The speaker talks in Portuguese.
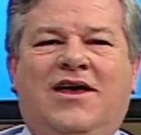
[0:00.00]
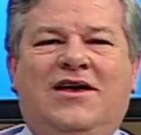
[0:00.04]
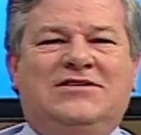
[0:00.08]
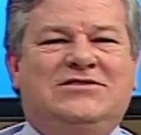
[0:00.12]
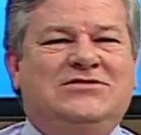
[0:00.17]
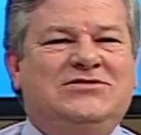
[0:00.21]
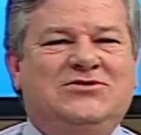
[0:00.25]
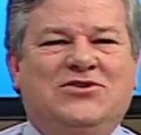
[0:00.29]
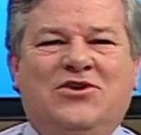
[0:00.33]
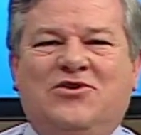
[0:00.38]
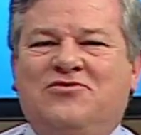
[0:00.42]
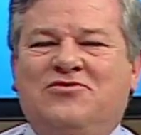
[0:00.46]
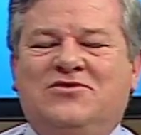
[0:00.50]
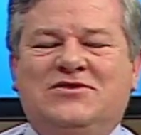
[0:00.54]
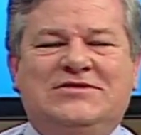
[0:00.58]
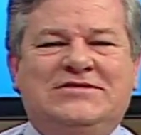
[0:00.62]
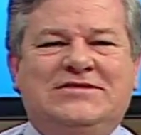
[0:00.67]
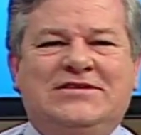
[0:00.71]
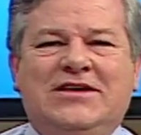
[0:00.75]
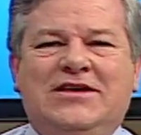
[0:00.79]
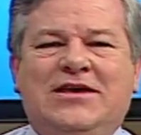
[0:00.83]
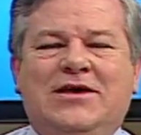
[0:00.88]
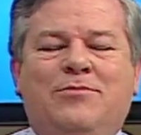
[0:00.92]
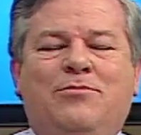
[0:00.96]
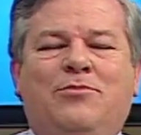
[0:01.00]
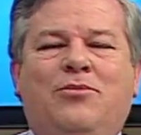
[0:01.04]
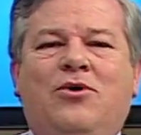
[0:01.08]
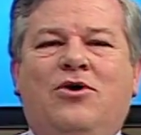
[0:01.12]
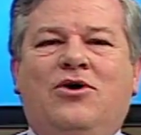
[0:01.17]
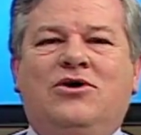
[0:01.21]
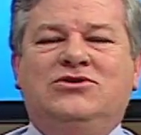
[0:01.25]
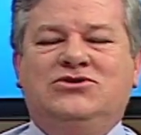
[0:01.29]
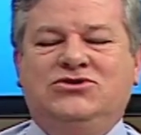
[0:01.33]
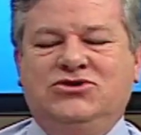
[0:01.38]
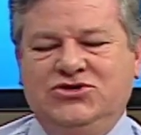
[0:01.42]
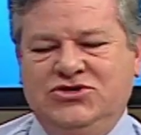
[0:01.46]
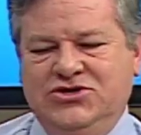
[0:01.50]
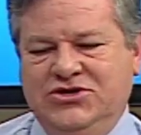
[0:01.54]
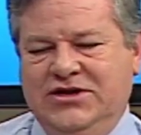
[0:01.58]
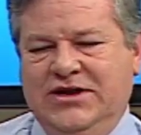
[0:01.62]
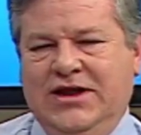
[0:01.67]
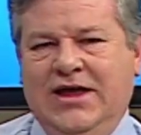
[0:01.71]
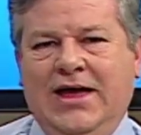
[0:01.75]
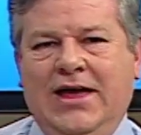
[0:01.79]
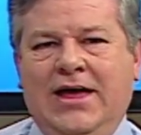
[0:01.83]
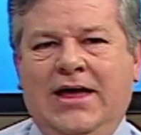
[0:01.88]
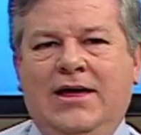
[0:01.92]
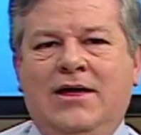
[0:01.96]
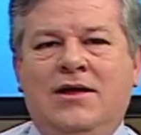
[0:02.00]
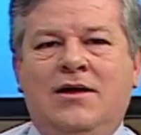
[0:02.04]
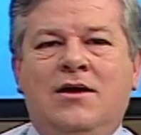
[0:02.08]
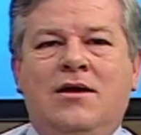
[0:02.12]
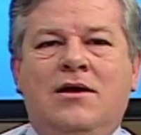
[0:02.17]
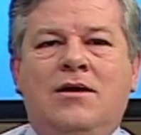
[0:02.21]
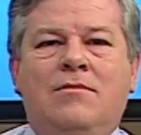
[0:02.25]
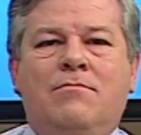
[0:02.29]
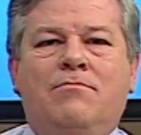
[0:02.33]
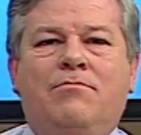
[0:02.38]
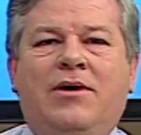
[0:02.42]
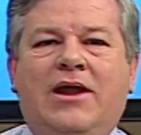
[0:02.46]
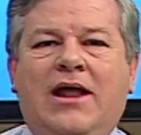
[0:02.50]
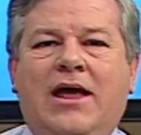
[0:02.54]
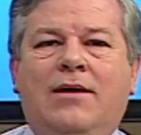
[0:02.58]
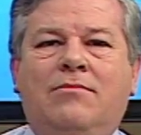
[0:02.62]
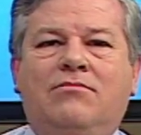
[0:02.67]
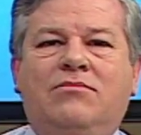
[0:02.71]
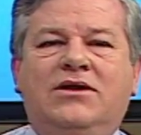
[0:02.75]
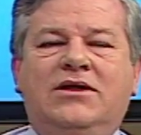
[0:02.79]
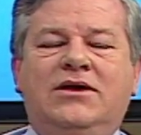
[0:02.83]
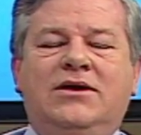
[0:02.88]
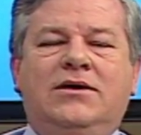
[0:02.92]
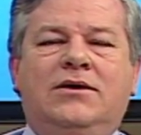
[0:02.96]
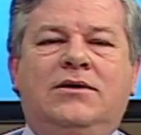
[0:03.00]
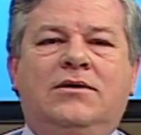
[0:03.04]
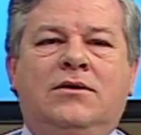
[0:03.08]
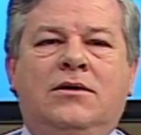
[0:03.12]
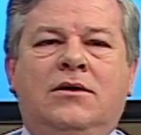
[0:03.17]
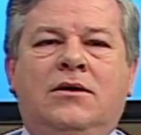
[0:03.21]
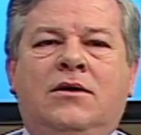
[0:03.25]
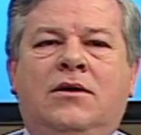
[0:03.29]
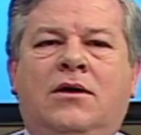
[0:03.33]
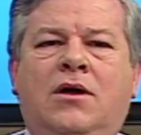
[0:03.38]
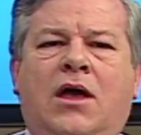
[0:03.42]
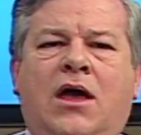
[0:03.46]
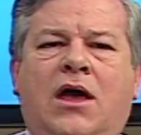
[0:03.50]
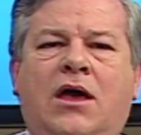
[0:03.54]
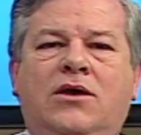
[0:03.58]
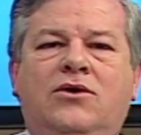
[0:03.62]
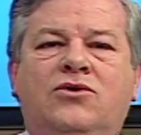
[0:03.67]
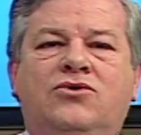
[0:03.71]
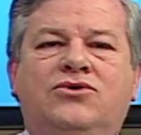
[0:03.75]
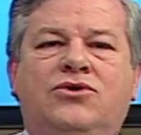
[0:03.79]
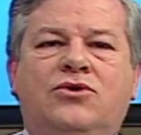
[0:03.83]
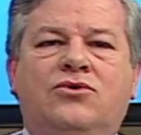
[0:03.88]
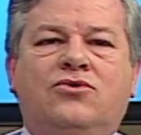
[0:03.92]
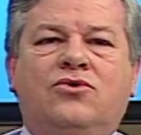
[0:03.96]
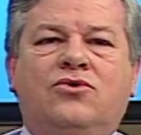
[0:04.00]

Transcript: é só você que pode girar para abrir aí o teu